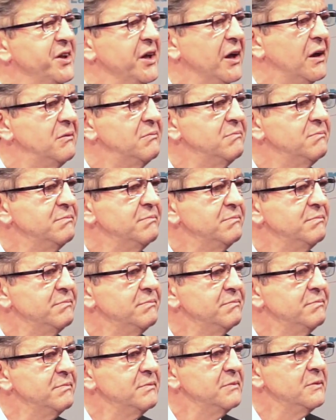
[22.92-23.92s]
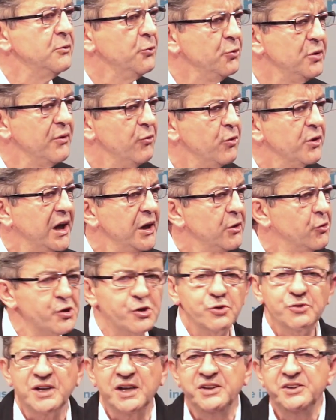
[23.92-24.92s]
à dire. Nous avons quelque
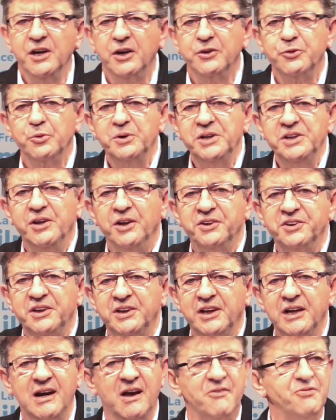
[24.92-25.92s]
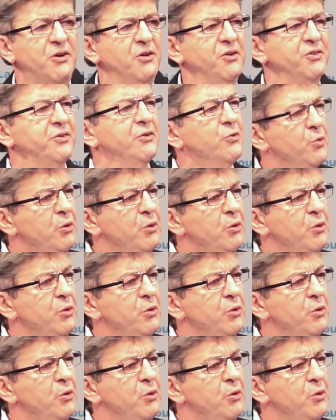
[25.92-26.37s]
chose à dire sur l'identité de la France.